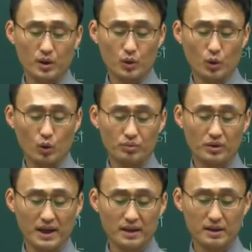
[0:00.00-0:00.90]

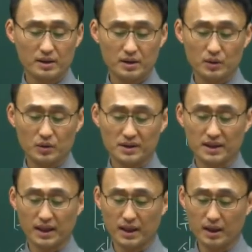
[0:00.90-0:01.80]
교부한
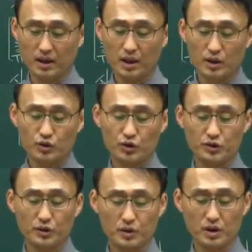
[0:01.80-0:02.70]
시도지사가
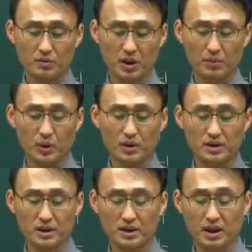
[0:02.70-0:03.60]
취소 처분에 필요한
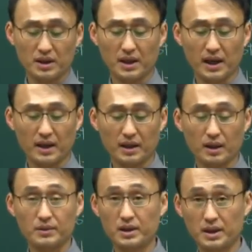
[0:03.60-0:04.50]
절차를 이행한다
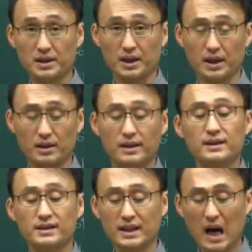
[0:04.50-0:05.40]
그러면 틀리지.
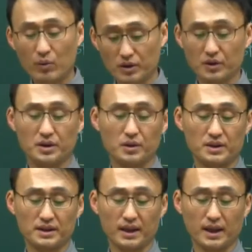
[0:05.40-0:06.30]
사무소
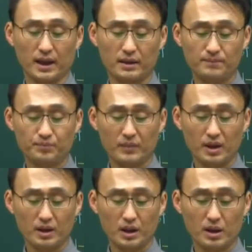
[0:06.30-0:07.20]
시도지사가
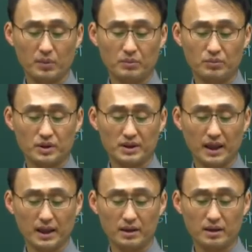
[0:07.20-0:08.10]
2번
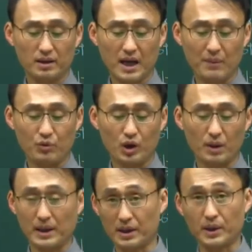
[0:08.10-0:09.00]
문장은 앞뒤가
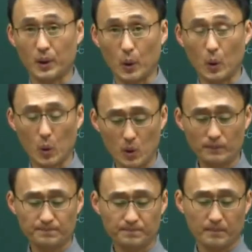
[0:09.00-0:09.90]
바뀐 거고
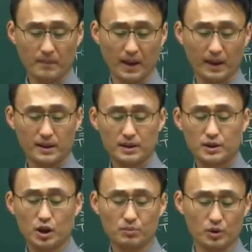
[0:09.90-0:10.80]
네.
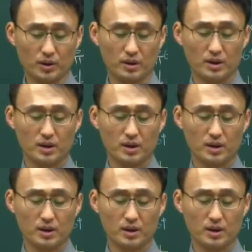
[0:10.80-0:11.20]
청문